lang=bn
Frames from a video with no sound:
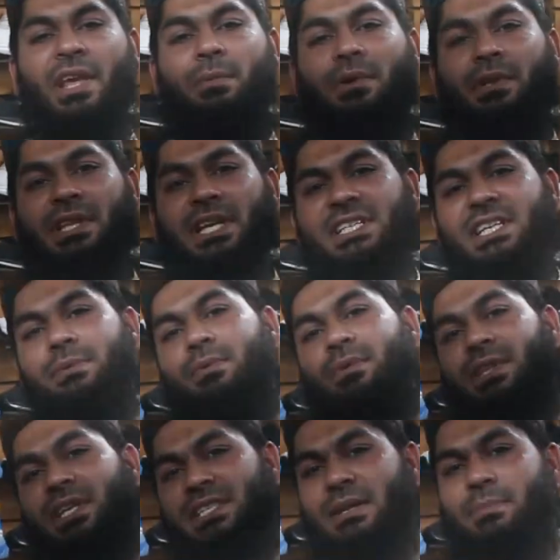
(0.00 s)
এবং দেশে
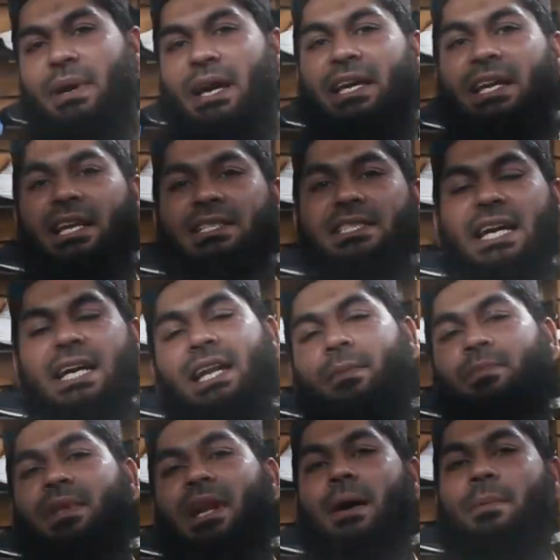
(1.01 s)
এবং দেশের বাহিরে চাইলে
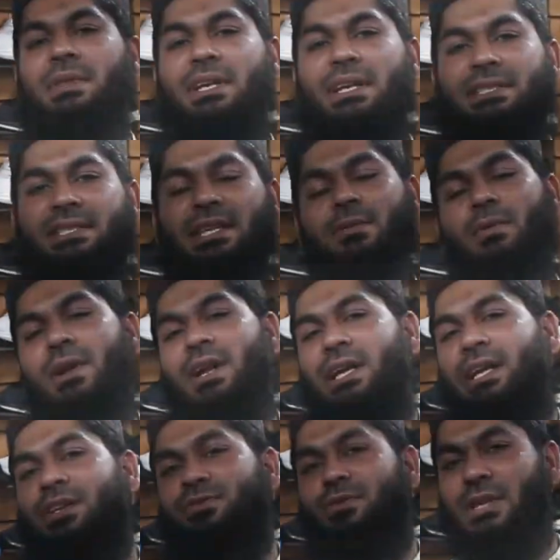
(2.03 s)
আপনারা আমাদের কাছ থেকে
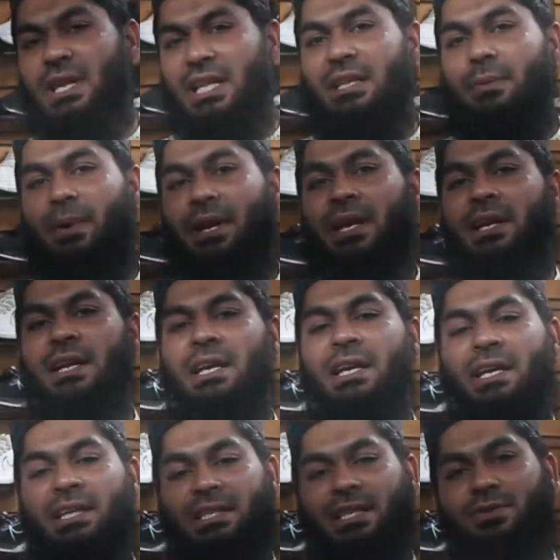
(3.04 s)
অনলাইনে জুতা নিতে পারেন
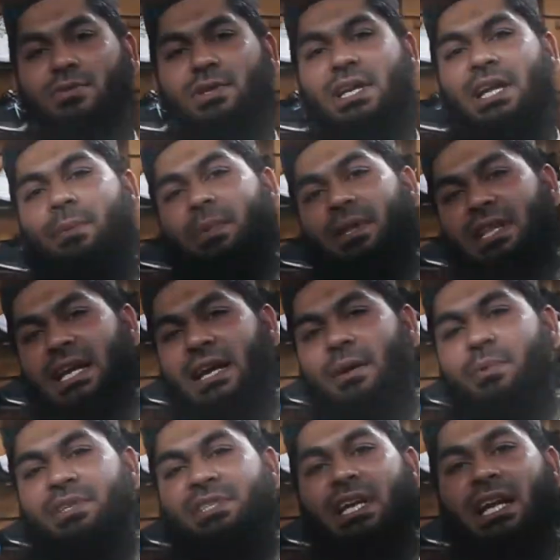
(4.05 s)
যে জুতাটাই আমরা
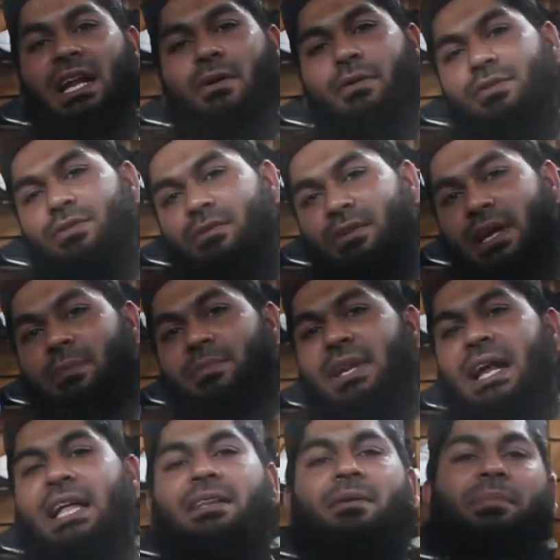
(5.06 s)
দেখাবো ইনশাল্লাহ ওই জুতাটা
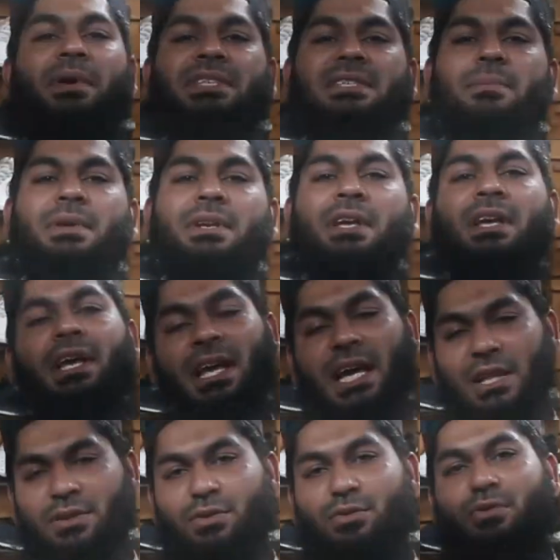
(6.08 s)
আপনার হাতে পেয়ে যাবেন
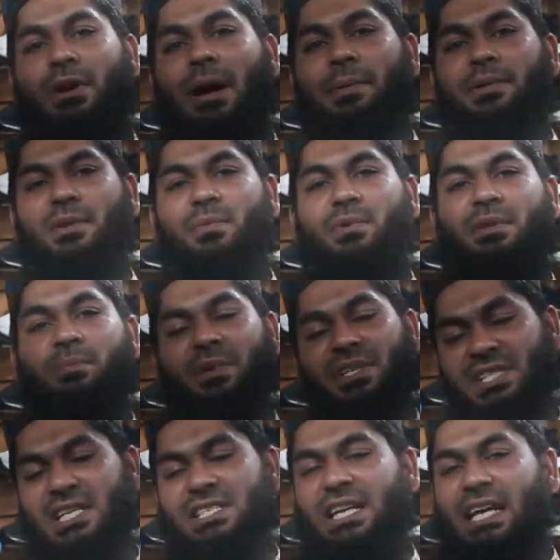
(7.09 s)
এতটুকু আমাদের প্রতি
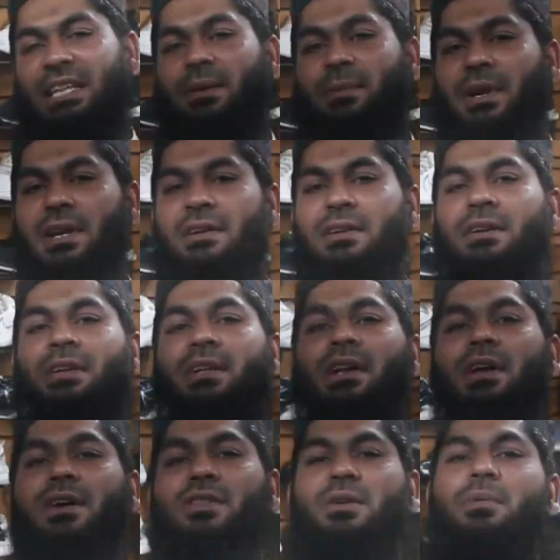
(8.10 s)
বিশ্বাস রাখতে পারেন
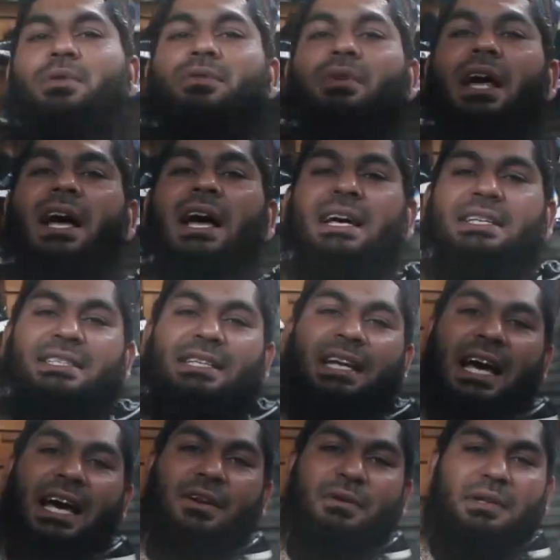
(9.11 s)
তো বন্ধুরা
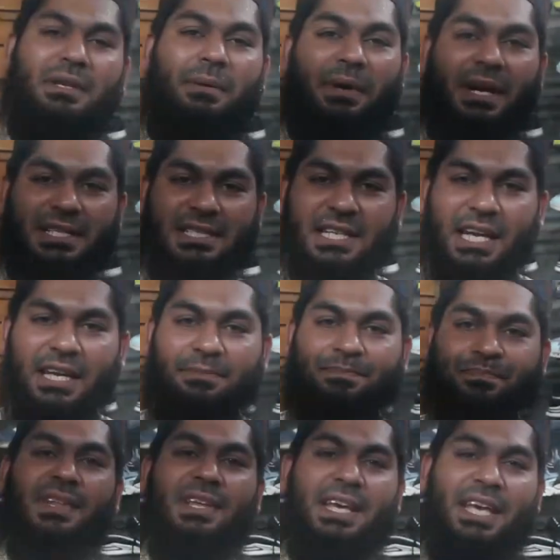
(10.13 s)
আজকে আর কথা বাড়াচ্ছি না
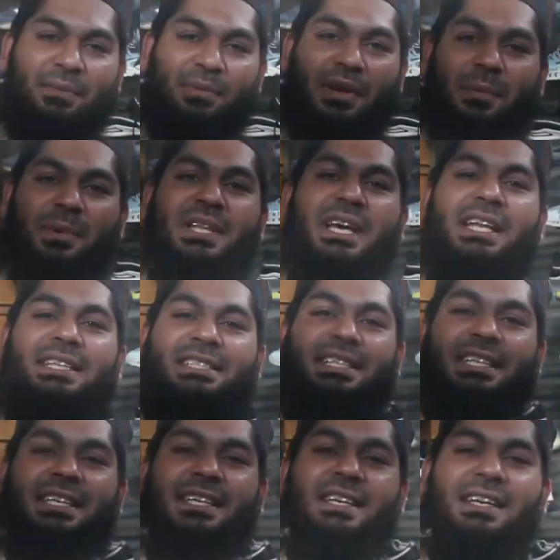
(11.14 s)
এই বলে বিদায়
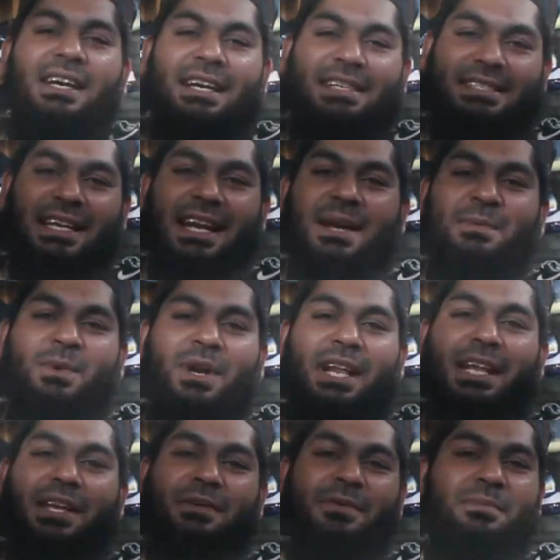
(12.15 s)
নিচ্ছি আসসালামু
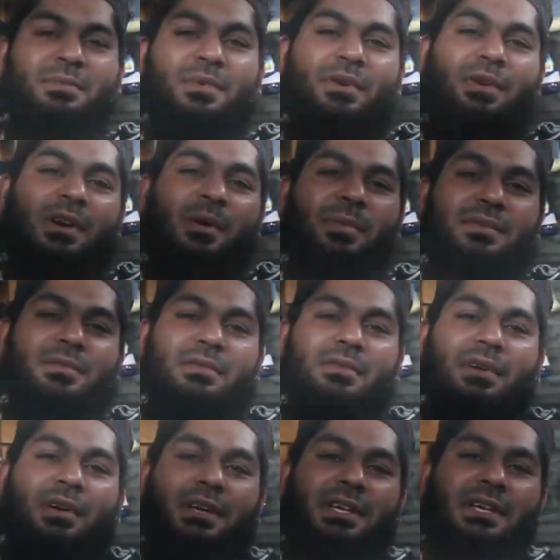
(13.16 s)
আলাইকুম
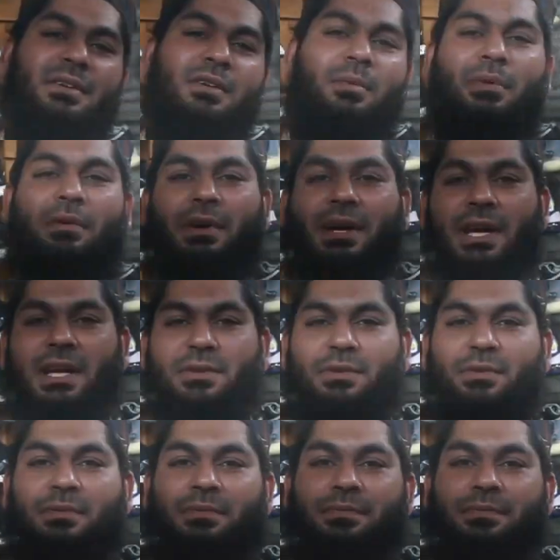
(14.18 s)
রহমতুল্লাহ